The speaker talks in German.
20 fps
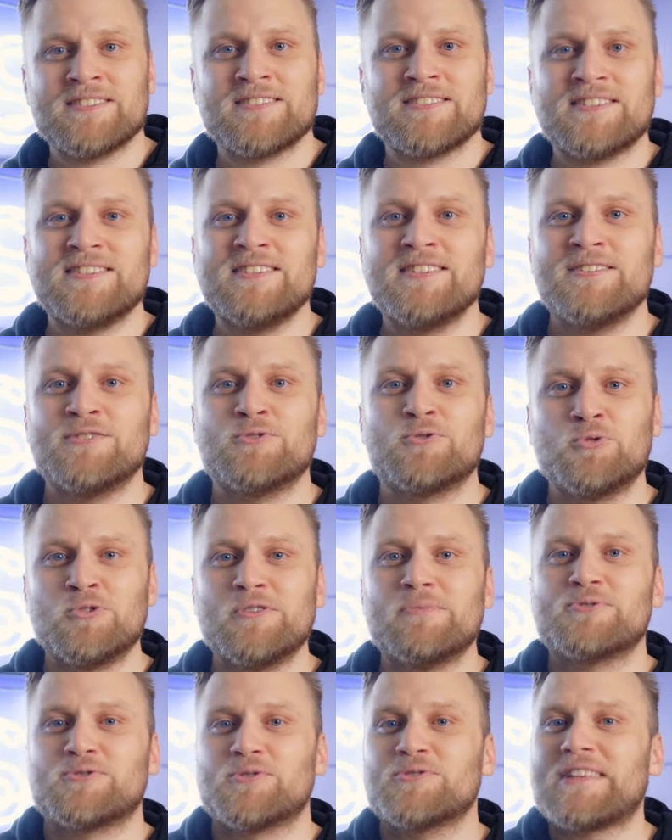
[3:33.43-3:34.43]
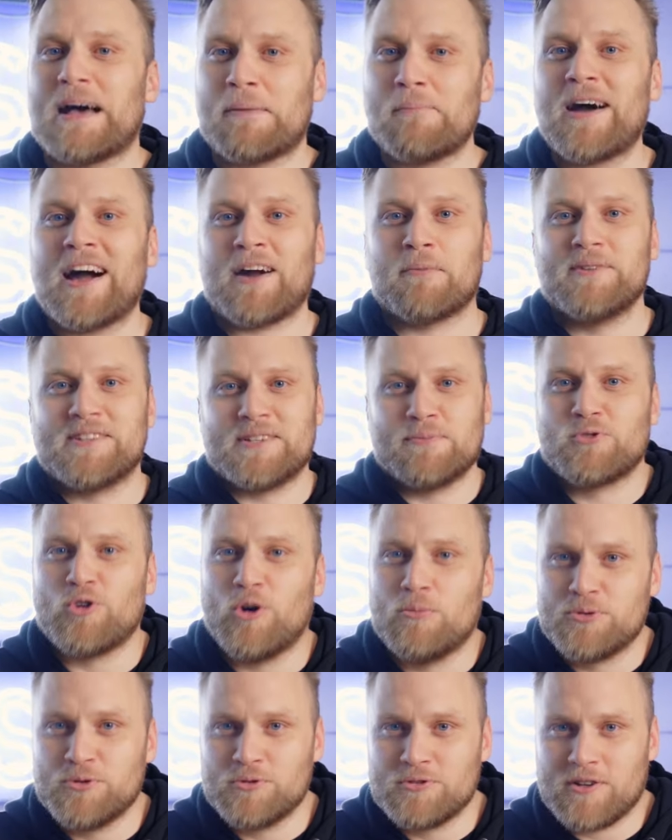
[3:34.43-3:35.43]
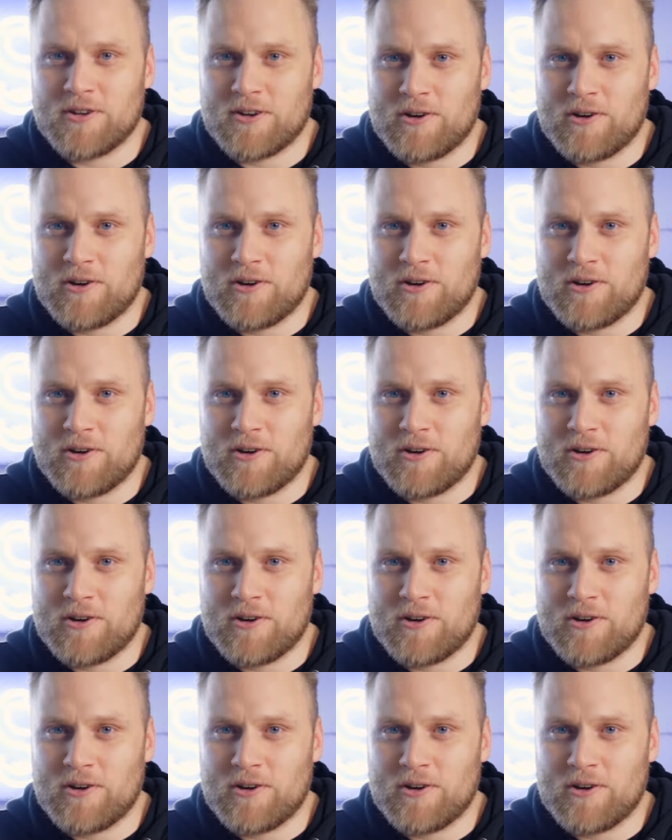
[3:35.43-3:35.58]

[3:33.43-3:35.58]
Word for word: die du im Zusammenhang mit dem Computer